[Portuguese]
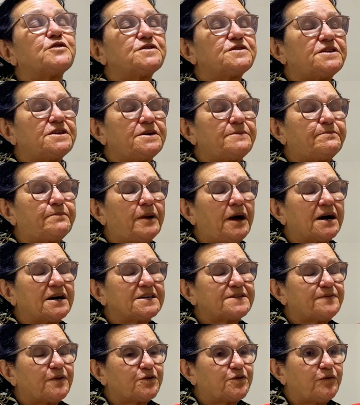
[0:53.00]
de
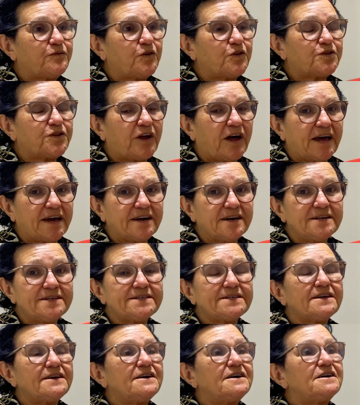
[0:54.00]
placas
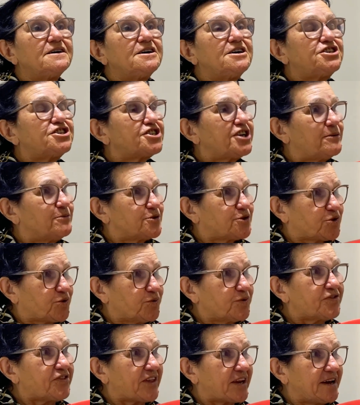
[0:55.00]
fotovoltaicas. Estamos
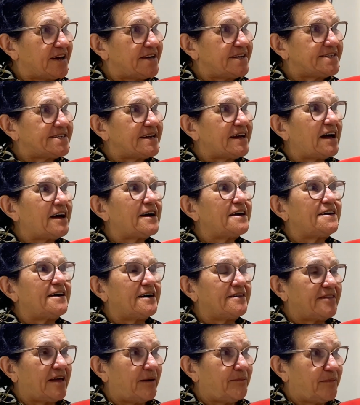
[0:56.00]
com três ah, em
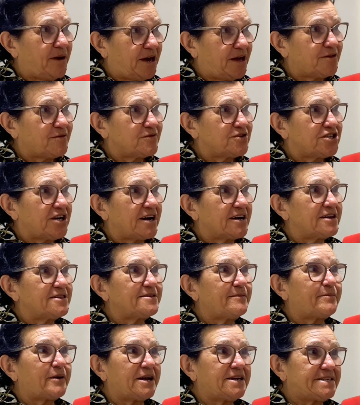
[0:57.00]
andamento, já que
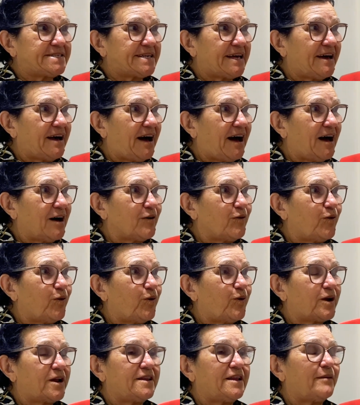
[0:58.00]
tá para encerrar
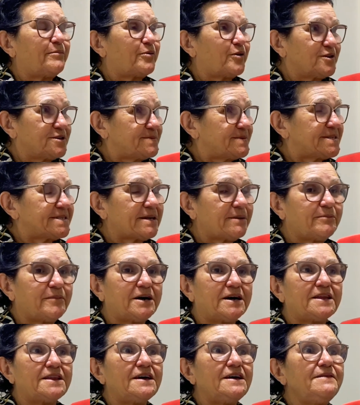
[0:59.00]
agora na próxima
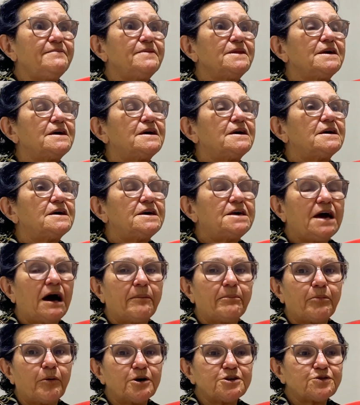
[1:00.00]
semana. E
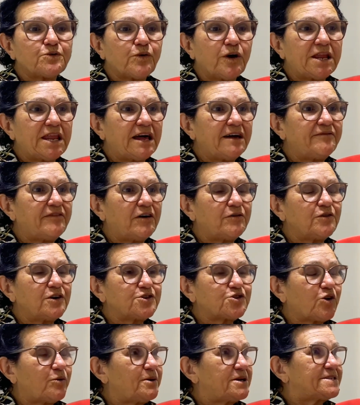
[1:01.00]
após o carnaval,
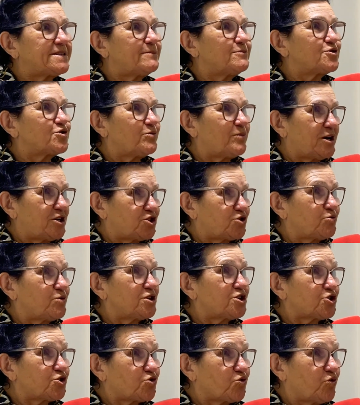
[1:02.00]
nós começamos com mais
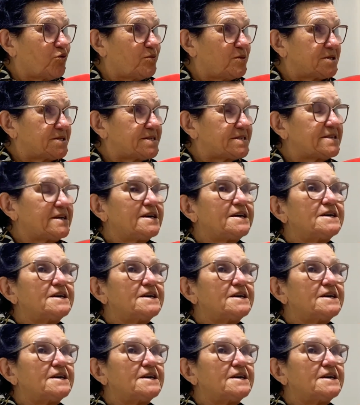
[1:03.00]
duas turmas.